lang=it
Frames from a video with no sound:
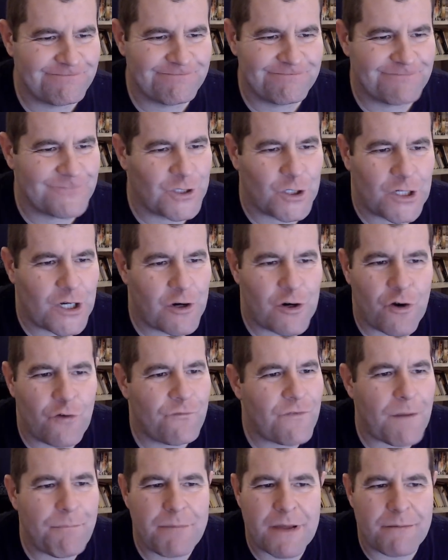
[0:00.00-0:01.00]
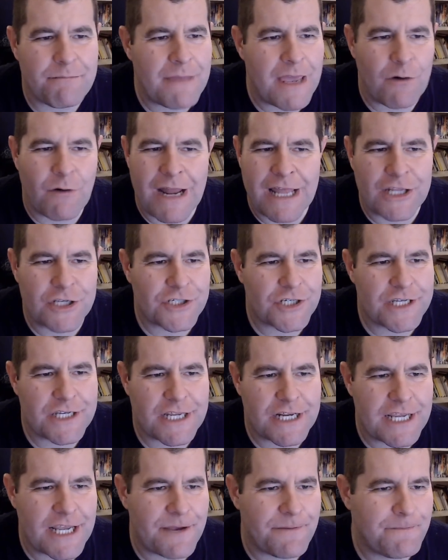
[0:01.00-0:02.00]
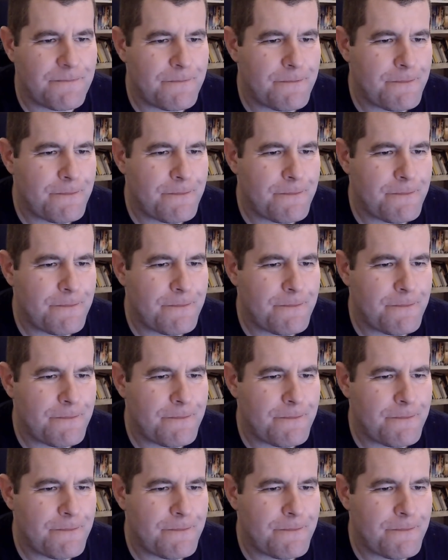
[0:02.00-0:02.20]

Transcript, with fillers: No, mm. no, non fa per me, non è ingegneria.